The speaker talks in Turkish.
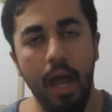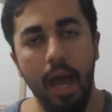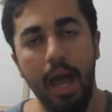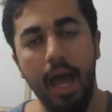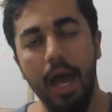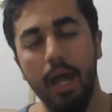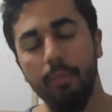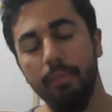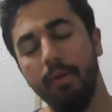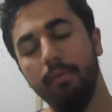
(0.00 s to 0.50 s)

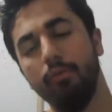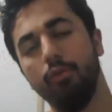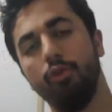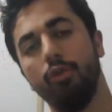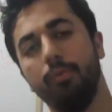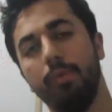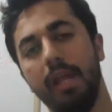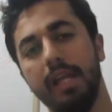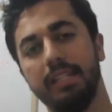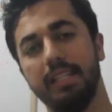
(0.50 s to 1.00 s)
Eğer ben
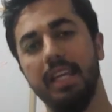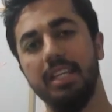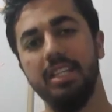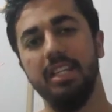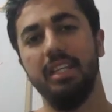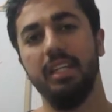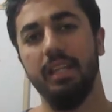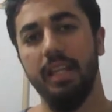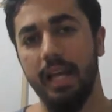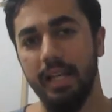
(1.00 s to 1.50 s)
videoyu biraz geç
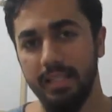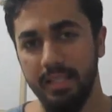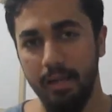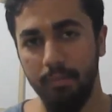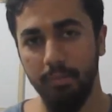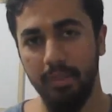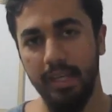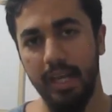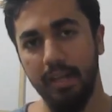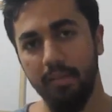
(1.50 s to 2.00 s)

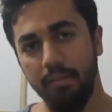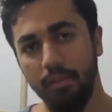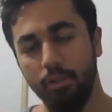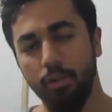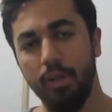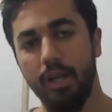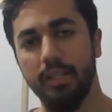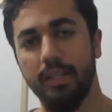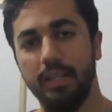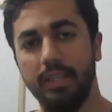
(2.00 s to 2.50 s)
editlersem diğer
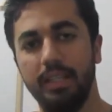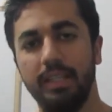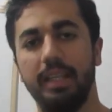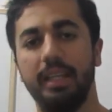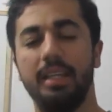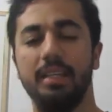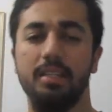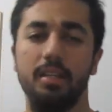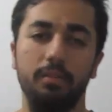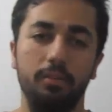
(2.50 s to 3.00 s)
videolardan
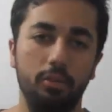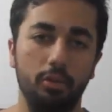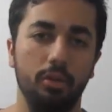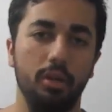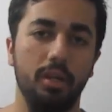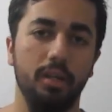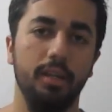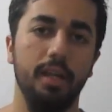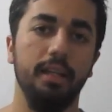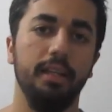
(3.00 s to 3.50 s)
İngilizce
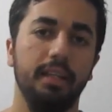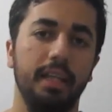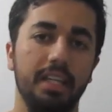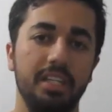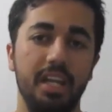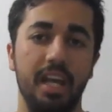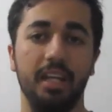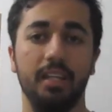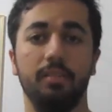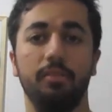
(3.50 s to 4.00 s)
videolarından
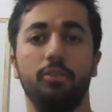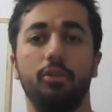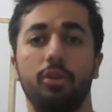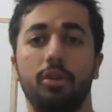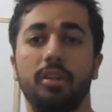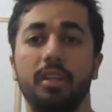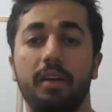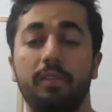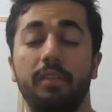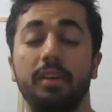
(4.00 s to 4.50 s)
gece hayatı
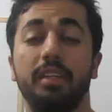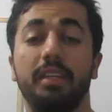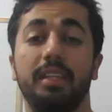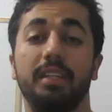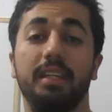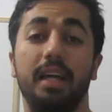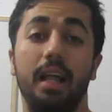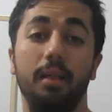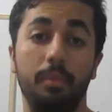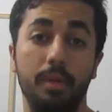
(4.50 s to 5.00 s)
videolarından vakit
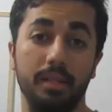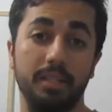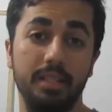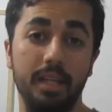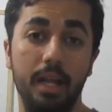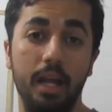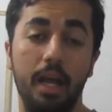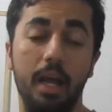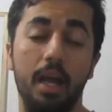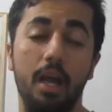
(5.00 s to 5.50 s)

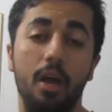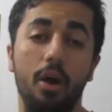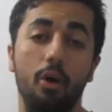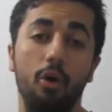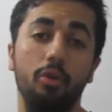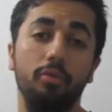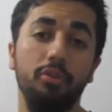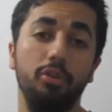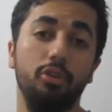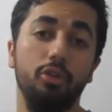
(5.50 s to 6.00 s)
kalmazsa
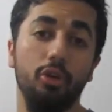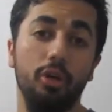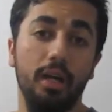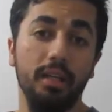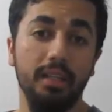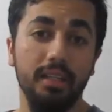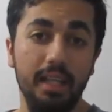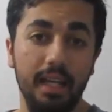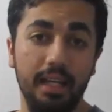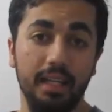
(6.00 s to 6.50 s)
o video
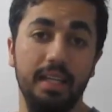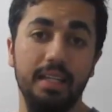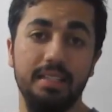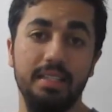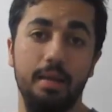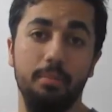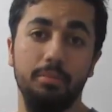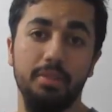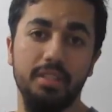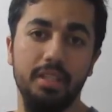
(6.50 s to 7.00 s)
artık ne kadar
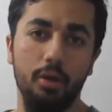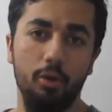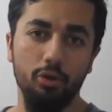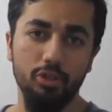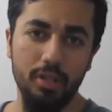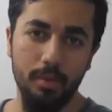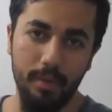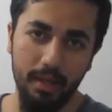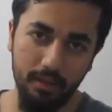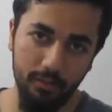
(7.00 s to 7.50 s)
izlenmişse o
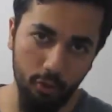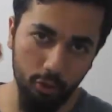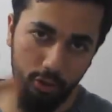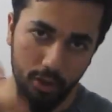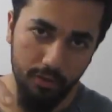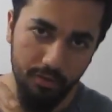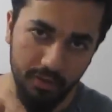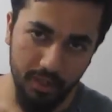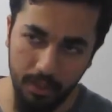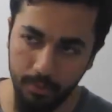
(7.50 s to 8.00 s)
zaman
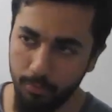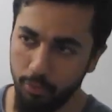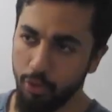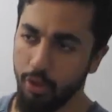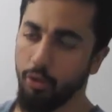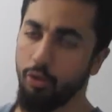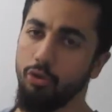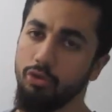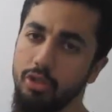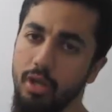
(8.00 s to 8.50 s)
fotoğrafını alıp
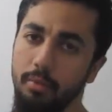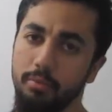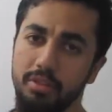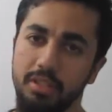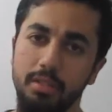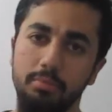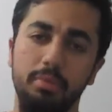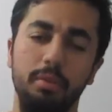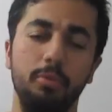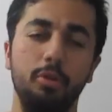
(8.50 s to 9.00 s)
buraya koyacağım
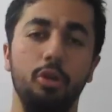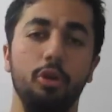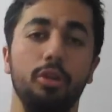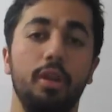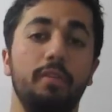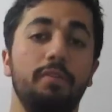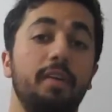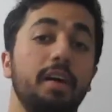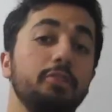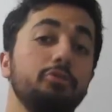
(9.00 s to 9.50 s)
için 1
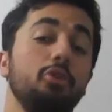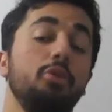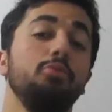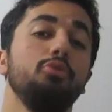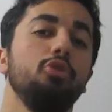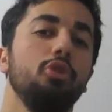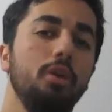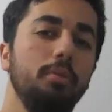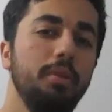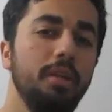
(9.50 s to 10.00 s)
milyondan fazla
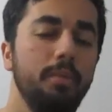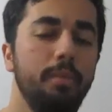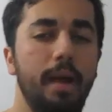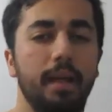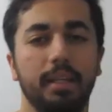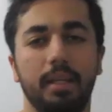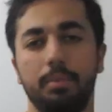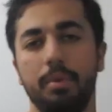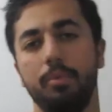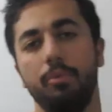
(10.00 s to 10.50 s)
olmuş olabilir.
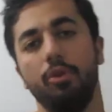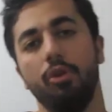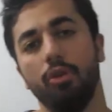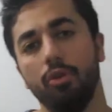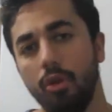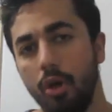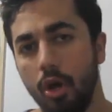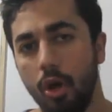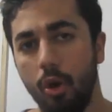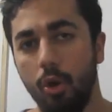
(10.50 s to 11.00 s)
Belki 1 milyon
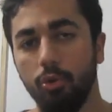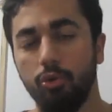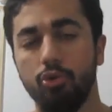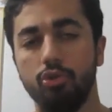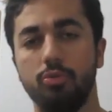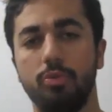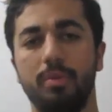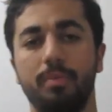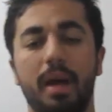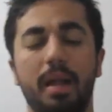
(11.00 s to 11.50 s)

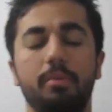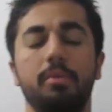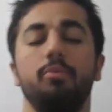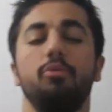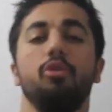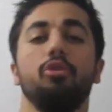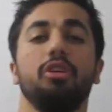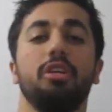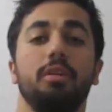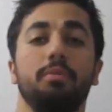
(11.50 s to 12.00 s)
30 bin, belki 1
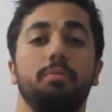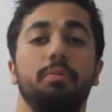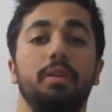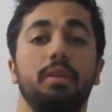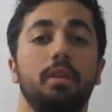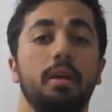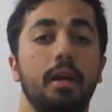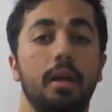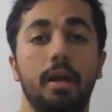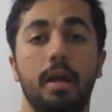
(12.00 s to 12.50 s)
milyon 40
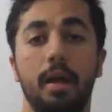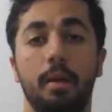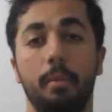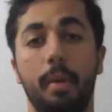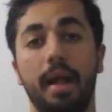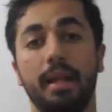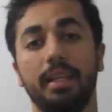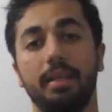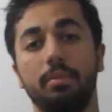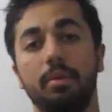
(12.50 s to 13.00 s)
bin,
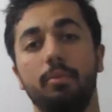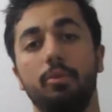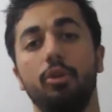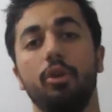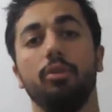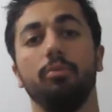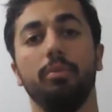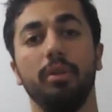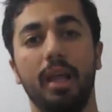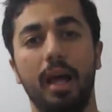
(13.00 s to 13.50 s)
belki 1
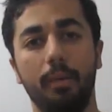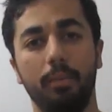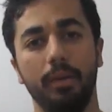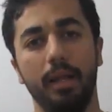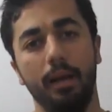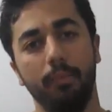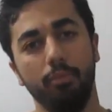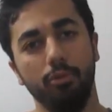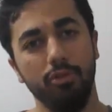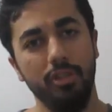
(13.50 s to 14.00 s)
milyon bla
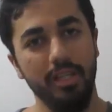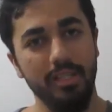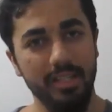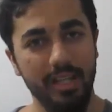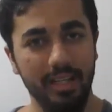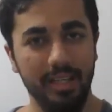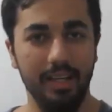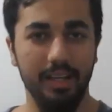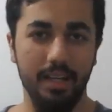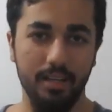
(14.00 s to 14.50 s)
bla. Bu
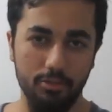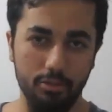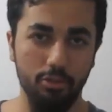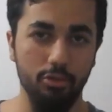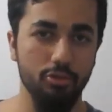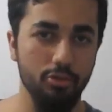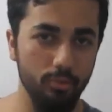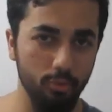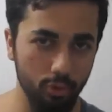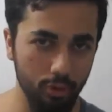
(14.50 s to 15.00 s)
seslerden nasıl
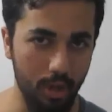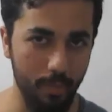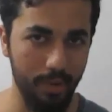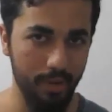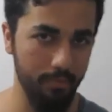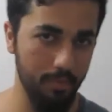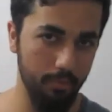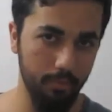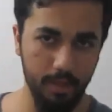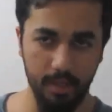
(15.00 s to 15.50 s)
oluyorsun bunu
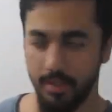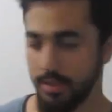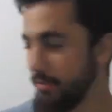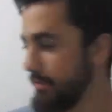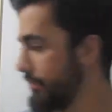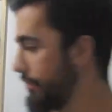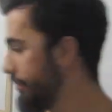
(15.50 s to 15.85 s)
kapatmam lazım.